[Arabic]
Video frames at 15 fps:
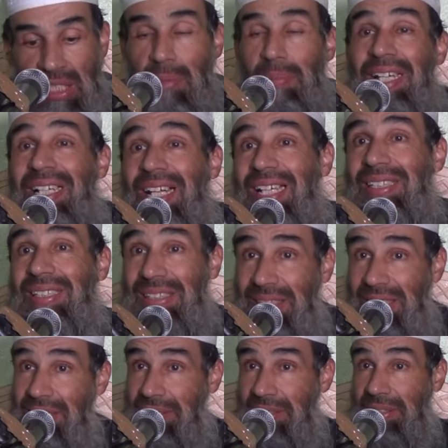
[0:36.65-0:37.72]
طبعا
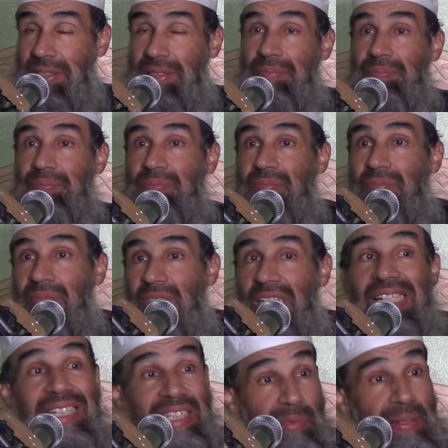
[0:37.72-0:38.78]
قضية
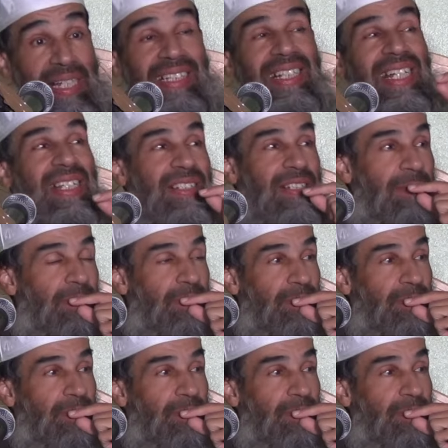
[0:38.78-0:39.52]
العبادات